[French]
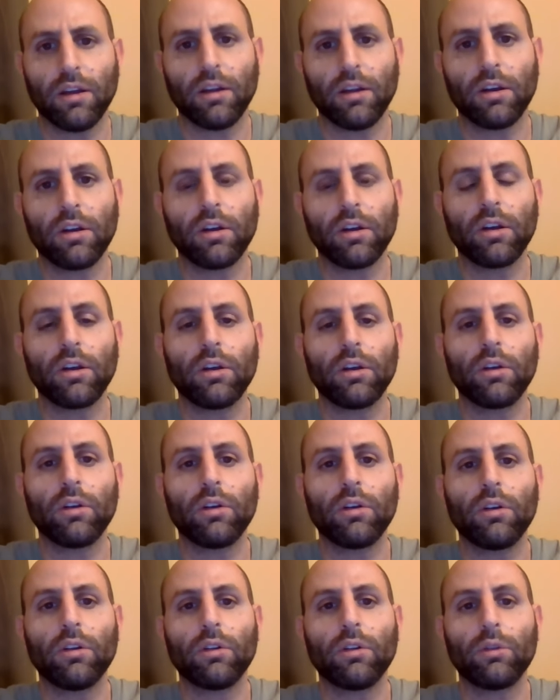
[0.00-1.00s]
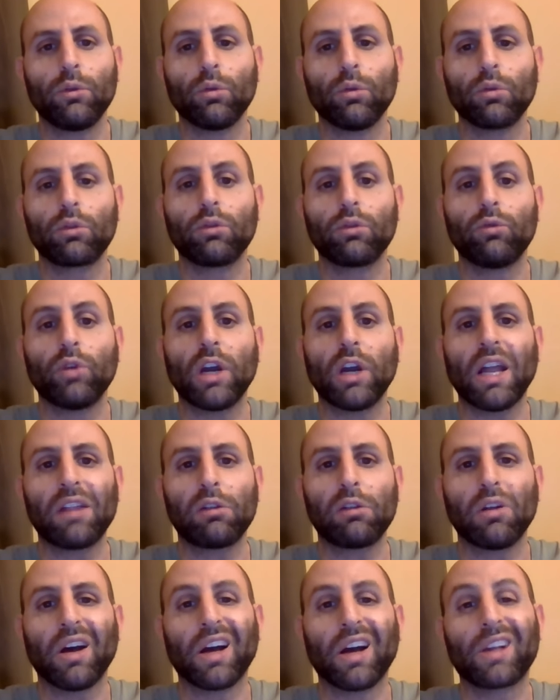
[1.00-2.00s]
donc voilà,
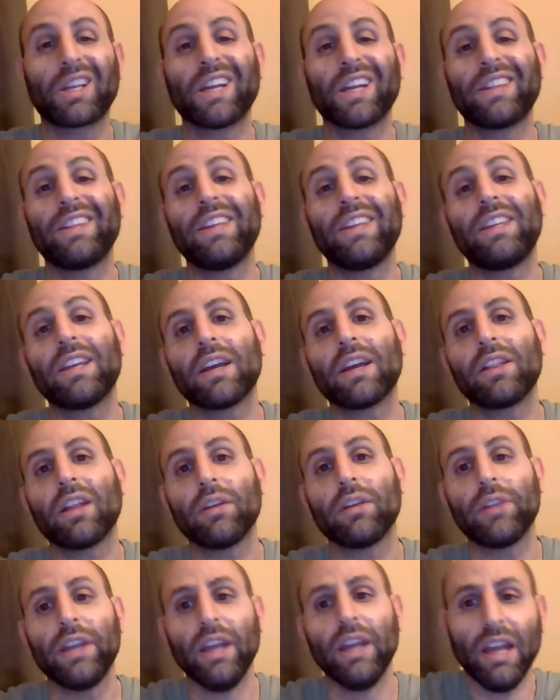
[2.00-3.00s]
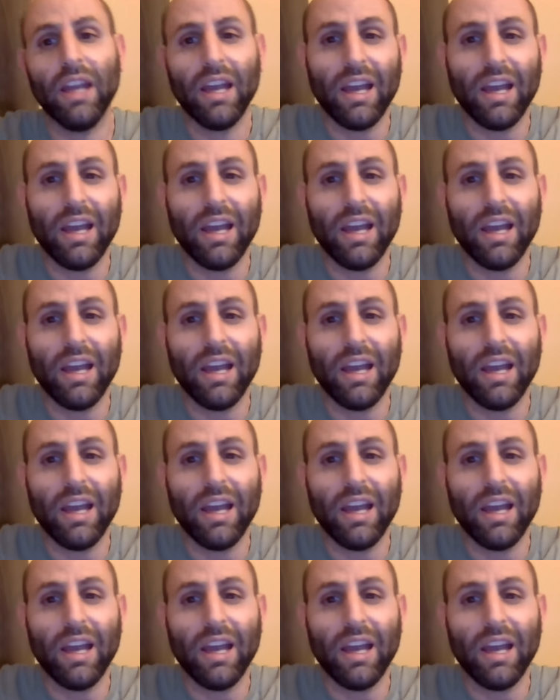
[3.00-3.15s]
c'est un Quintet qui est réservé